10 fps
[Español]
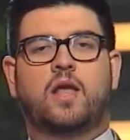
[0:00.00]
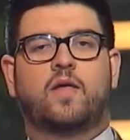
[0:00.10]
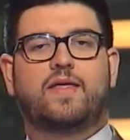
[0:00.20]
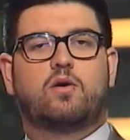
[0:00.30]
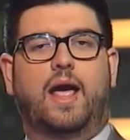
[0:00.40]

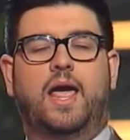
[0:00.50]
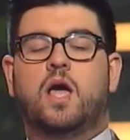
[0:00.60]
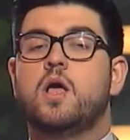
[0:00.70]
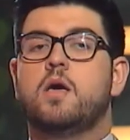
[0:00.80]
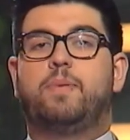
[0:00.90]
lo dejo caer,
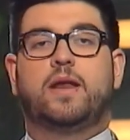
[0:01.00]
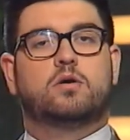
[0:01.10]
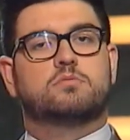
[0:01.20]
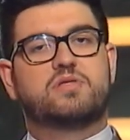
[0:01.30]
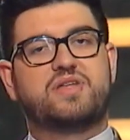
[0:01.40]

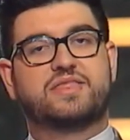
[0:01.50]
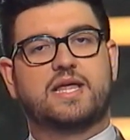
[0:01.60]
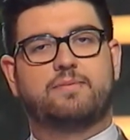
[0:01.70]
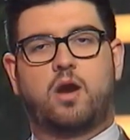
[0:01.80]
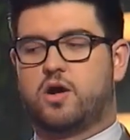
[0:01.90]
pero se ha
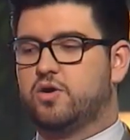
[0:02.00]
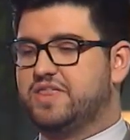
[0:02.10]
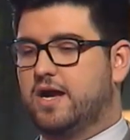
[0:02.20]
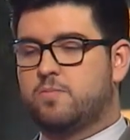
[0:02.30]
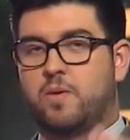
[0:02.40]
celebrado las
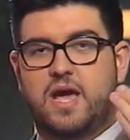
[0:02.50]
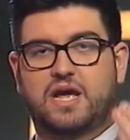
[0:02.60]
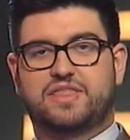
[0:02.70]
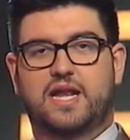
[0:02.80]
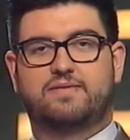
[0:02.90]
cosas como había que
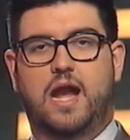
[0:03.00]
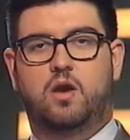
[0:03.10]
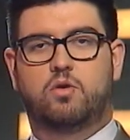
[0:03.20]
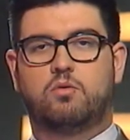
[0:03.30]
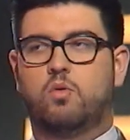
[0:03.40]

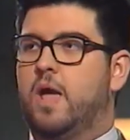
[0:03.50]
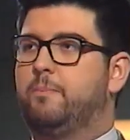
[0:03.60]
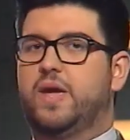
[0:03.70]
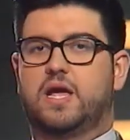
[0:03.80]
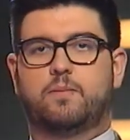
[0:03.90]
celebrarlo. Un
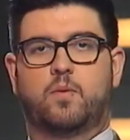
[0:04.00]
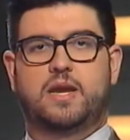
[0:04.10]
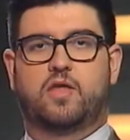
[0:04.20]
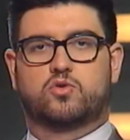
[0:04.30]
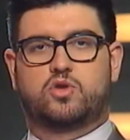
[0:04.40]
explique, pues
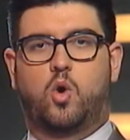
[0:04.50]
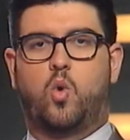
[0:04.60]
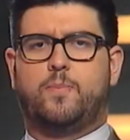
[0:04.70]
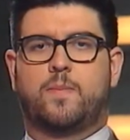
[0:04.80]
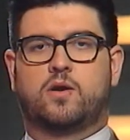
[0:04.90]
mira, dos tíos
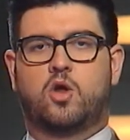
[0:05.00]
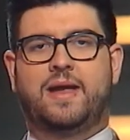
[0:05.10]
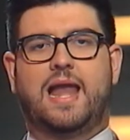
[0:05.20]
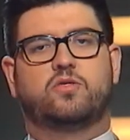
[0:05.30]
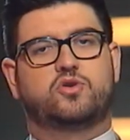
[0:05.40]
guapos, Manolo
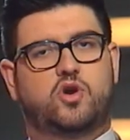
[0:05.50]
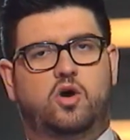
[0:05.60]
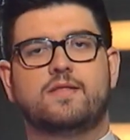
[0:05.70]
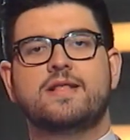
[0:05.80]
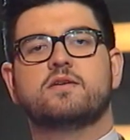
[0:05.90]
Melado y
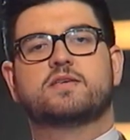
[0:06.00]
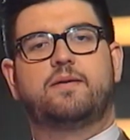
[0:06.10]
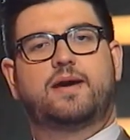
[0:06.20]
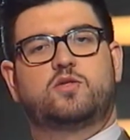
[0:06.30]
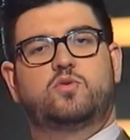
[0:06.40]
yo,
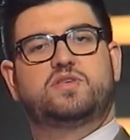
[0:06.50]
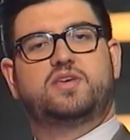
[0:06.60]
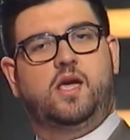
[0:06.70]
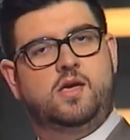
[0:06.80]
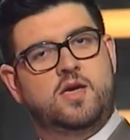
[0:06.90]
¿sabes? Que tú
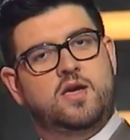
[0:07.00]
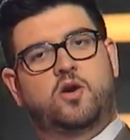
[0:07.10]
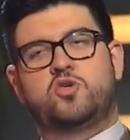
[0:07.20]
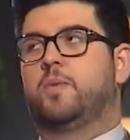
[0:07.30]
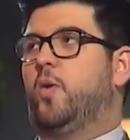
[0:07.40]
dices,
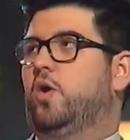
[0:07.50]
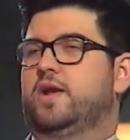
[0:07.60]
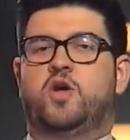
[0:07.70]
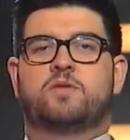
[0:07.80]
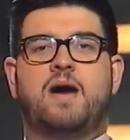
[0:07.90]
coño, pues
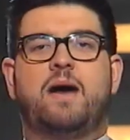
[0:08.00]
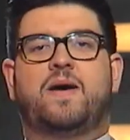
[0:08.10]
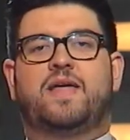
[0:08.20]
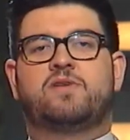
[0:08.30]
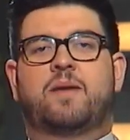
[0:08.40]
es normal
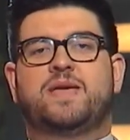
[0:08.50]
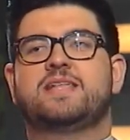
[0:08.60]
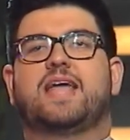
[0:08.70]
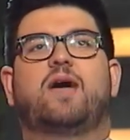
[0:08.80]
para dar una pinta